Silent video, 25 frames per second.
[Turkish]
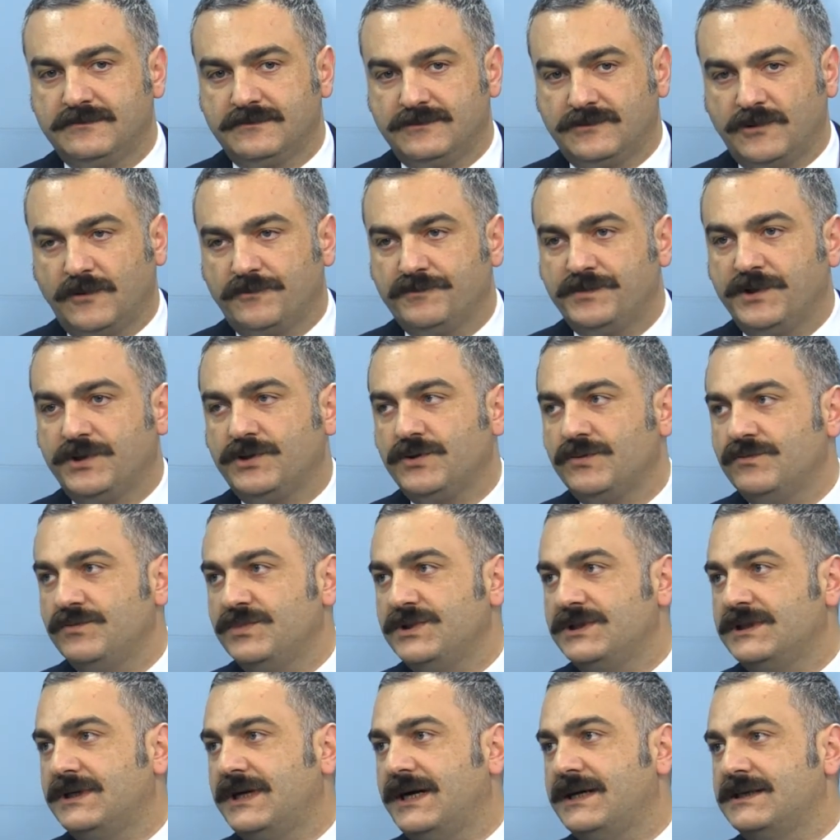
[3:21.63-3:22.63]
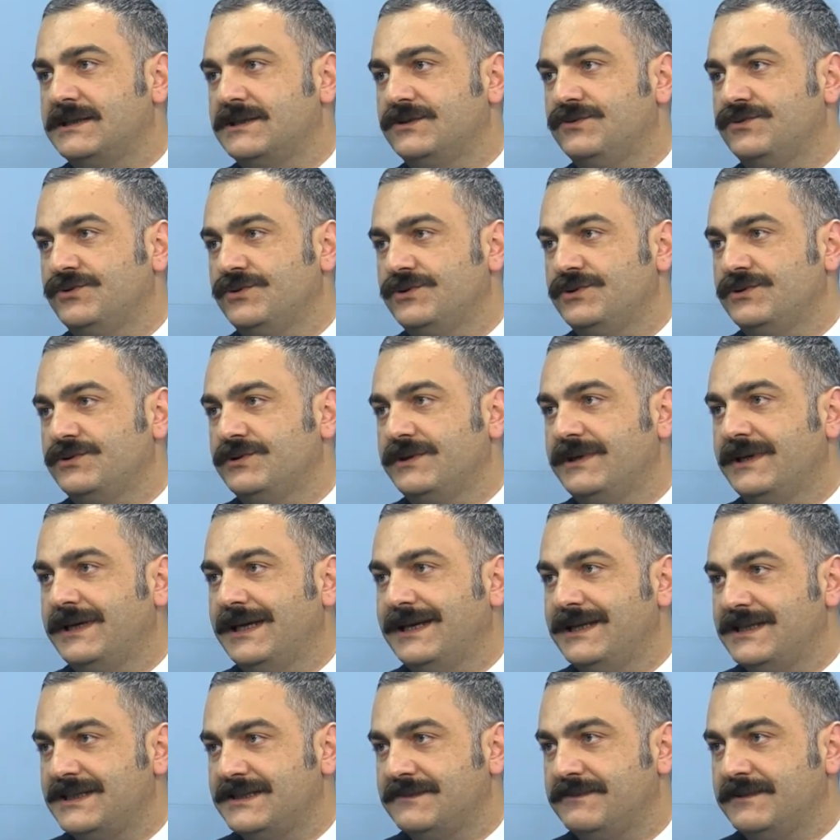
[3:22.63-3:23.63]
topyekun bir karşı duruş
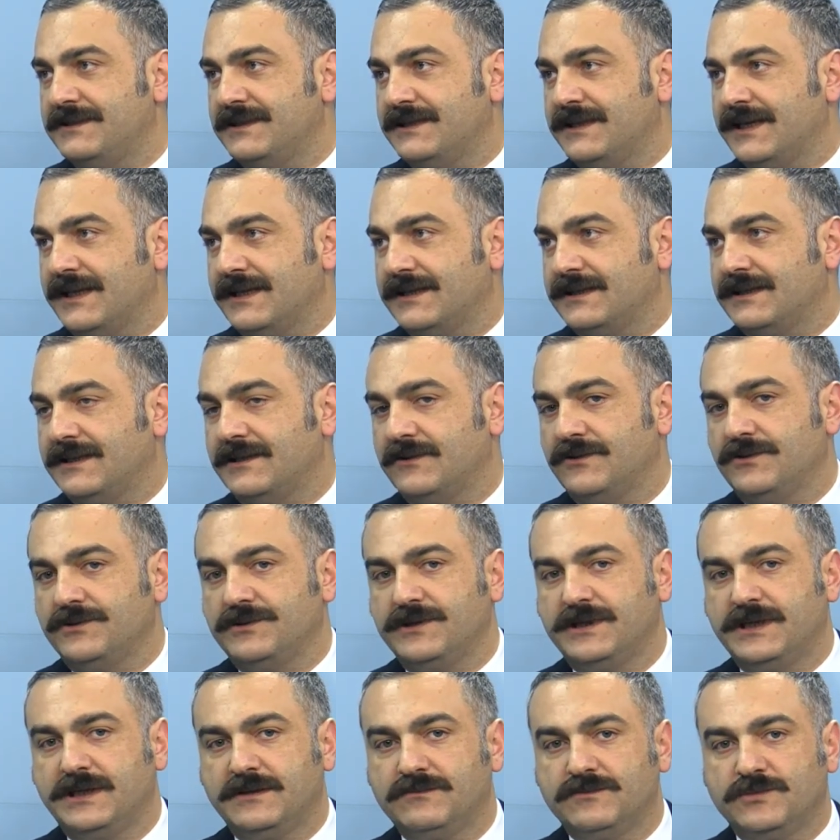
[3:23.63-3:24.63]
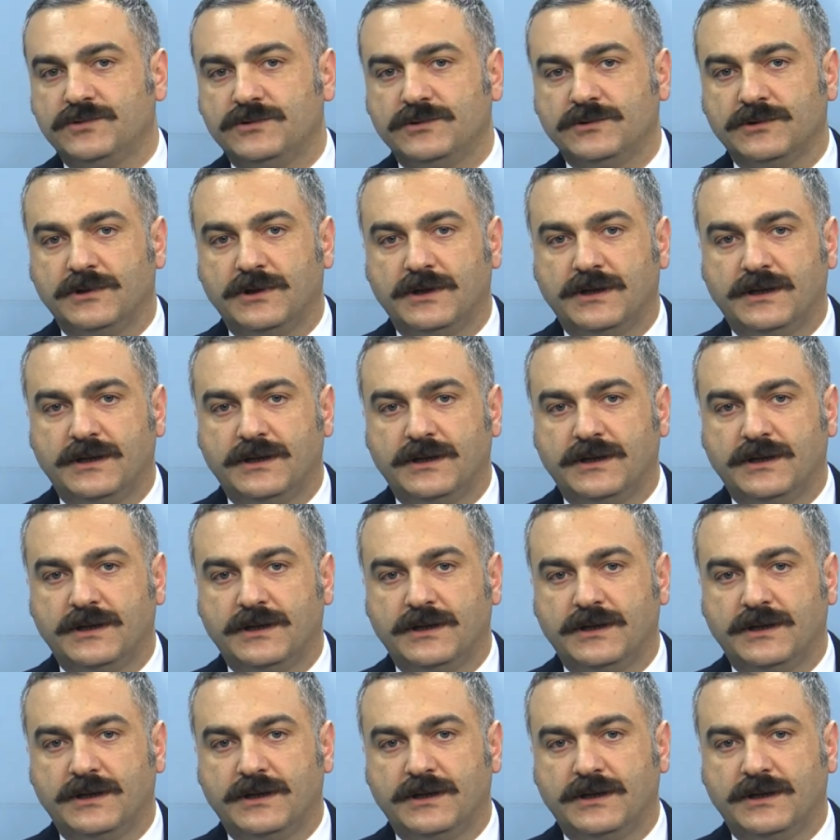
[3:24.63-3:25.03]
gelişmedi kentte. Örneğin bu